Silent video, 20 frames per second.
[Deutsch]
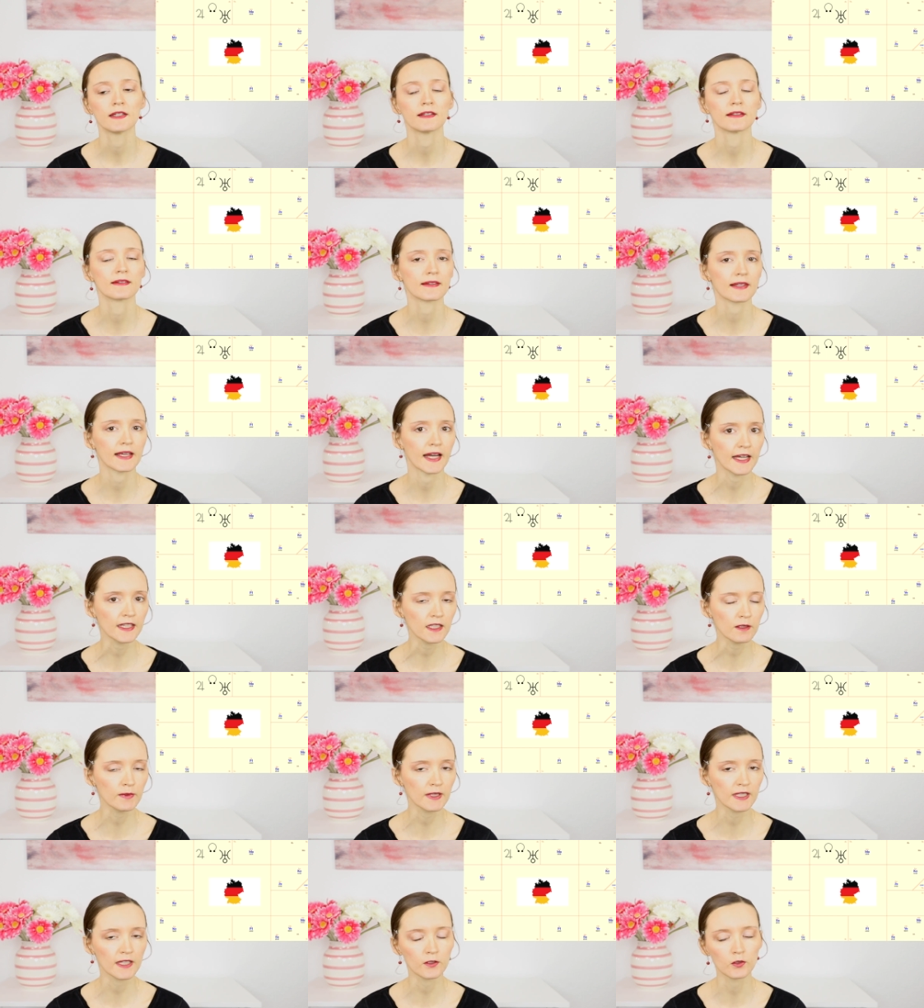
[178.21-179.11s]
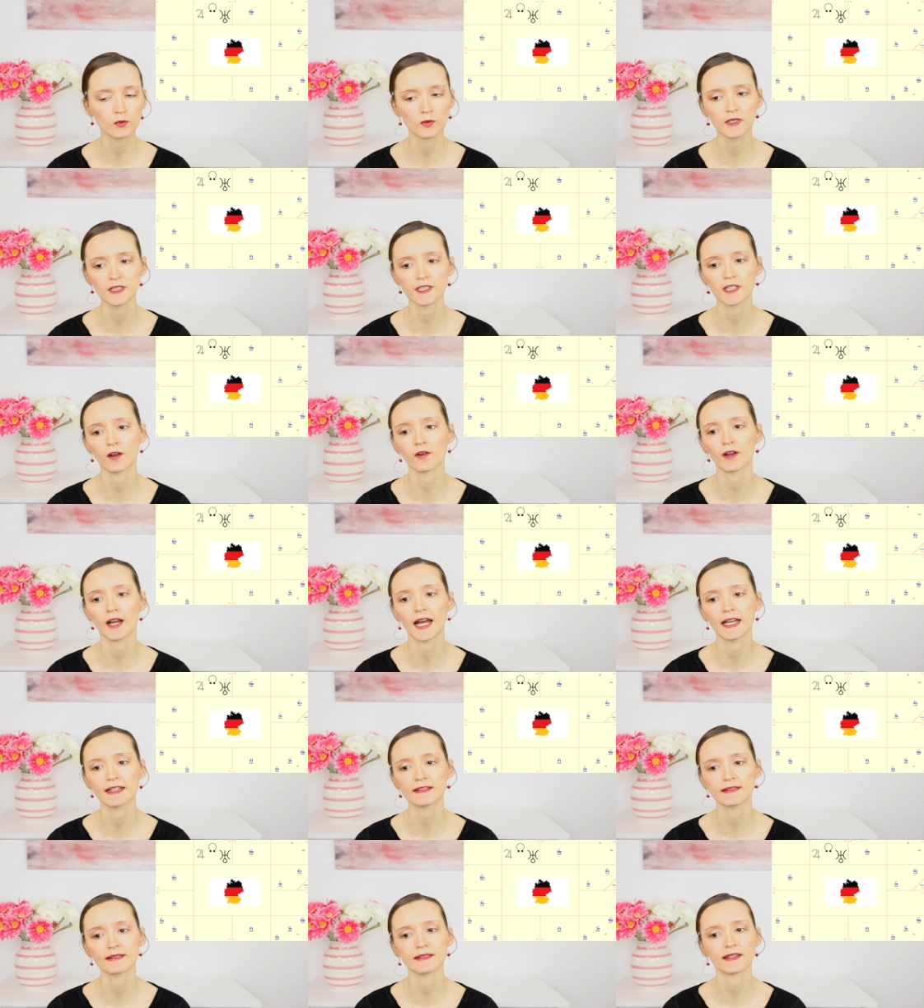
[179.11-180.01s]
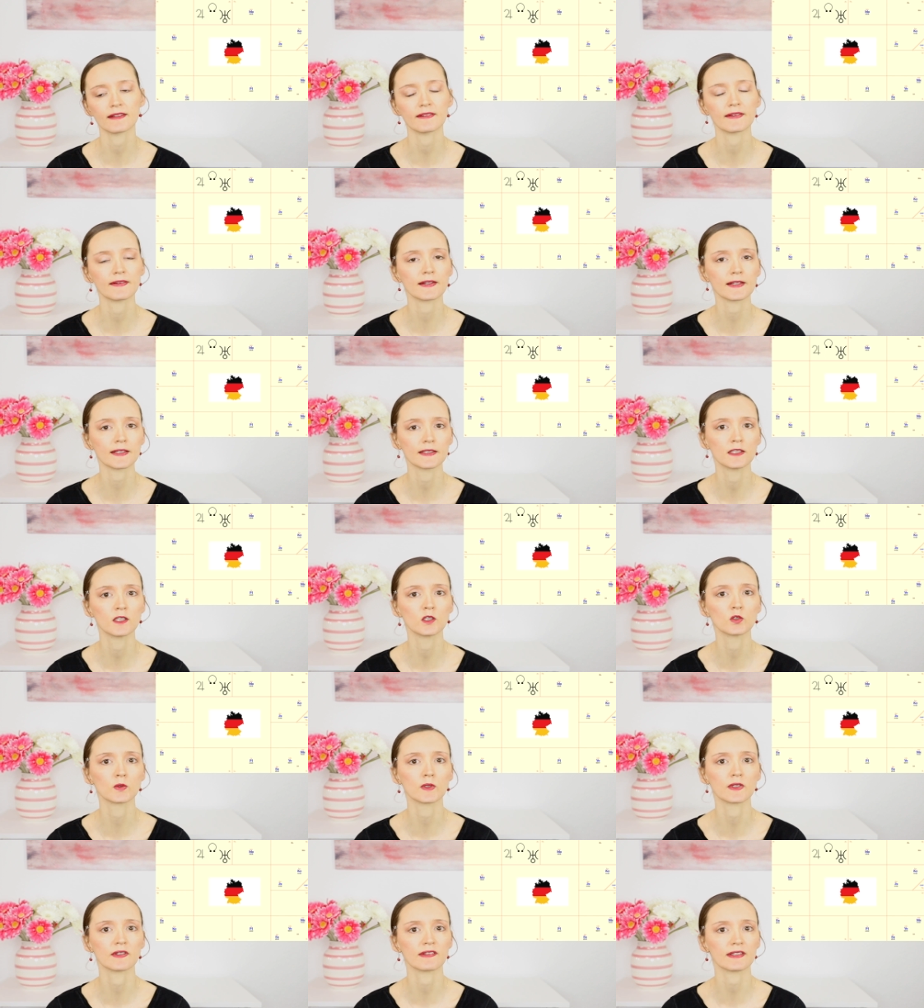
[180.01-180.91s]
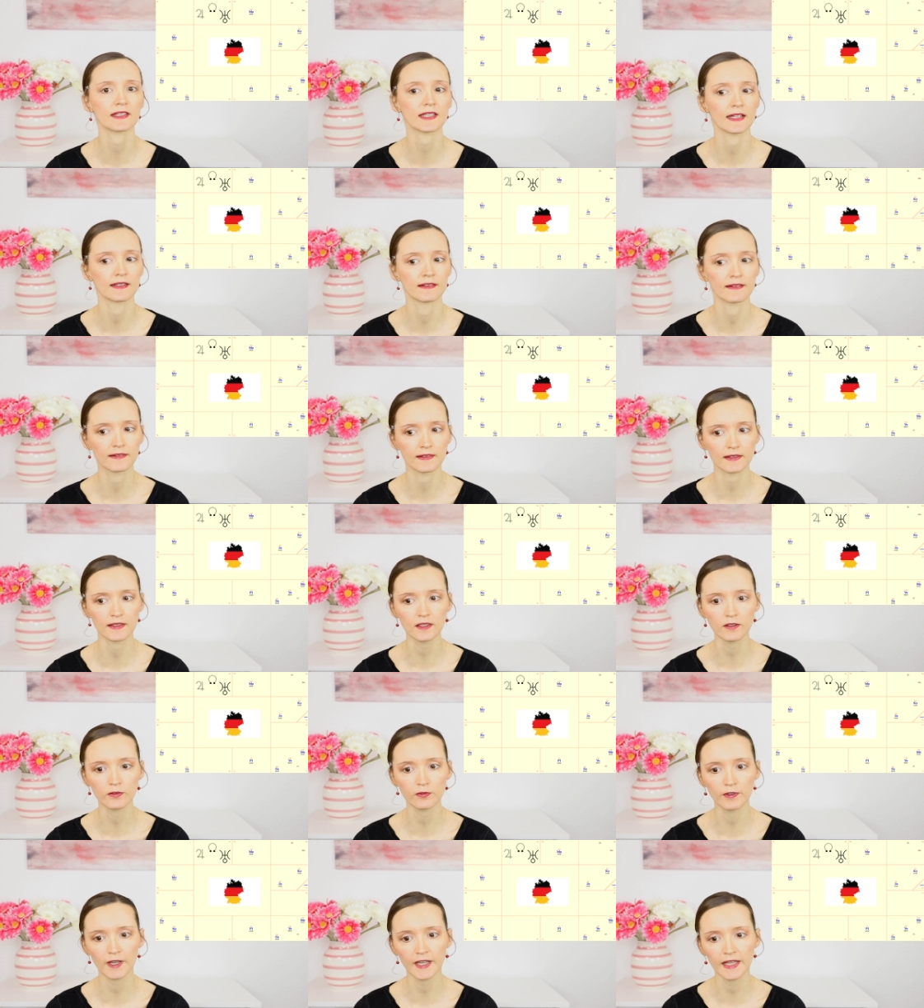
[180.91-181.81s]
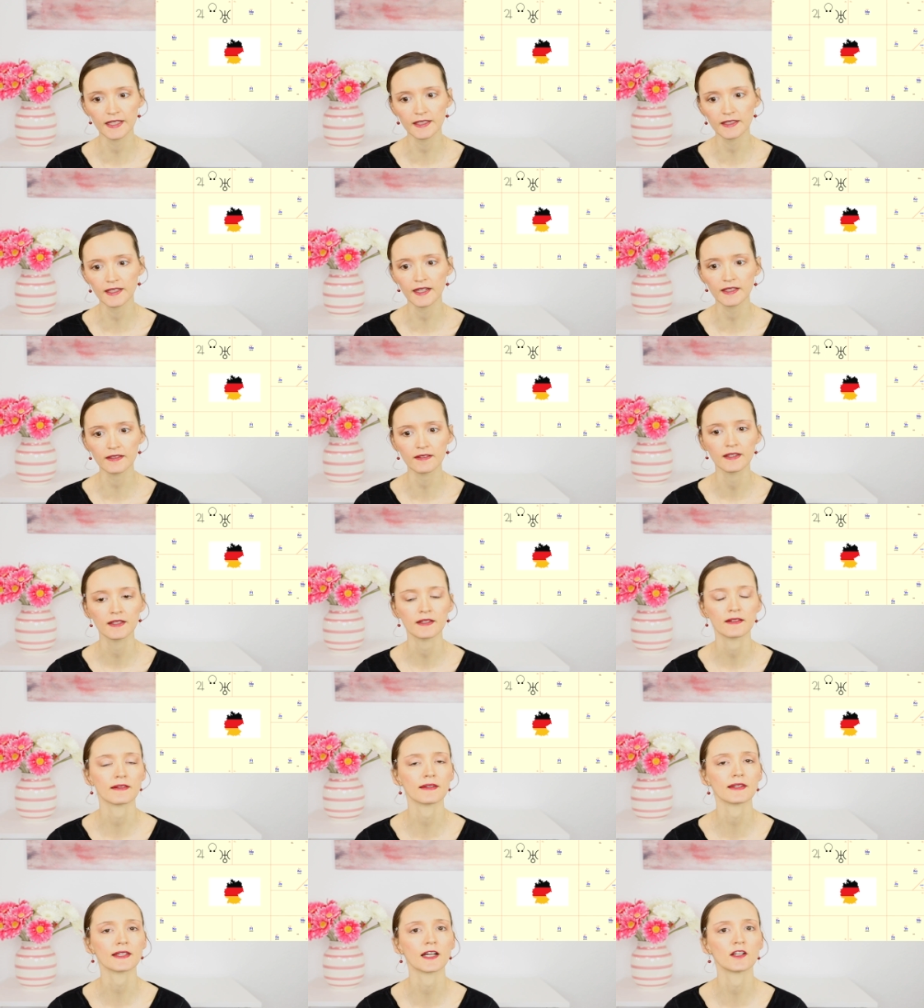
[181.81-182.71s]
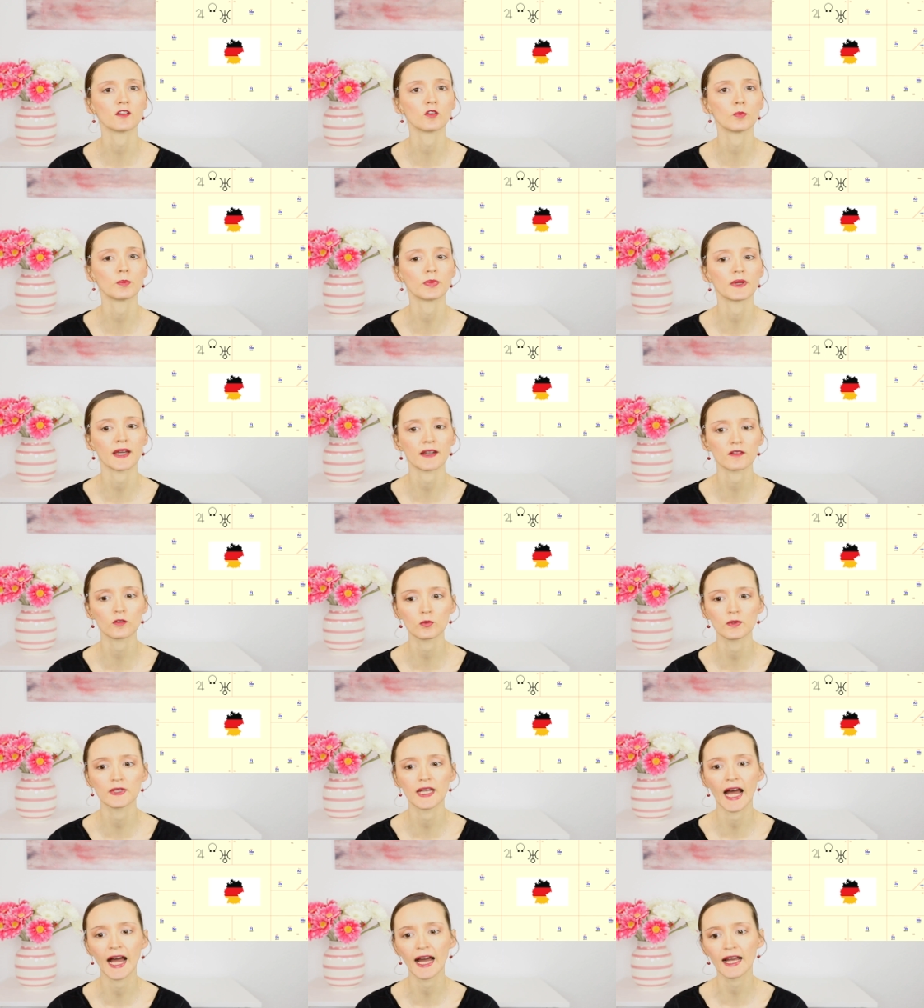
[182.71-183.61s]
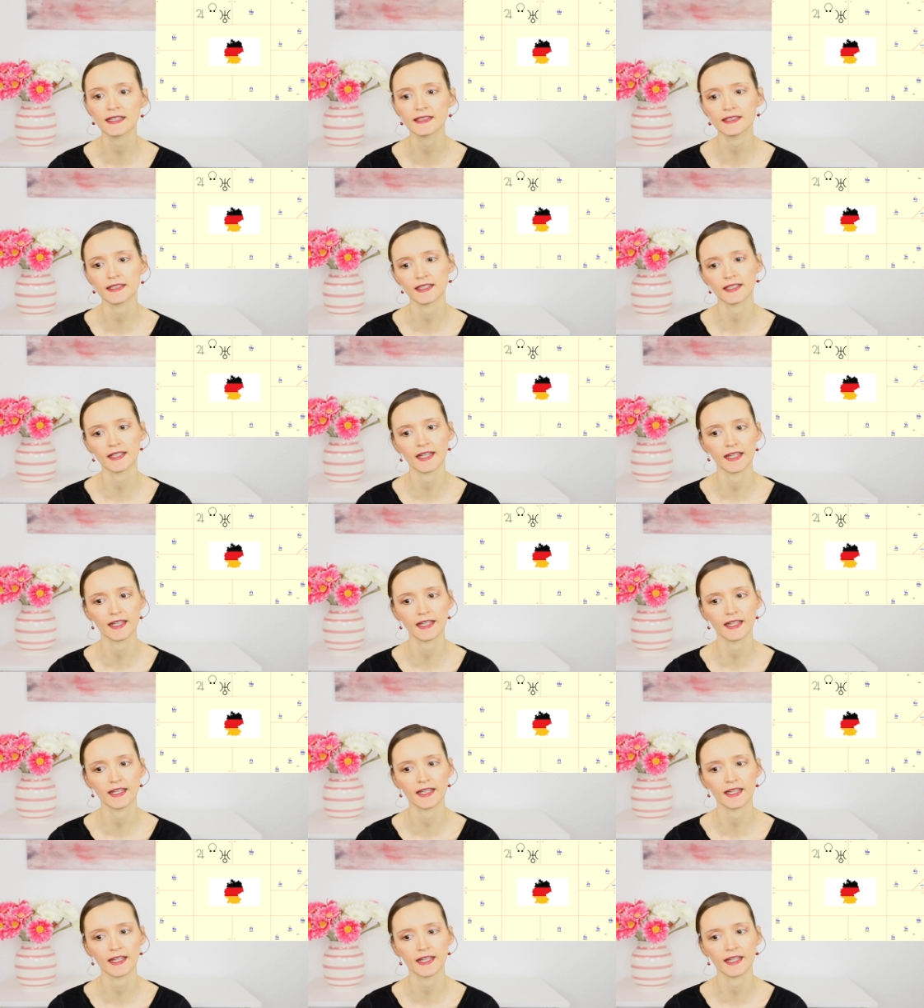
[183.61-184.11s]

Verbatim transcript: es kann aber natürlich auch heißen, dass die Regierung sich an sich verändert, sich also Personalien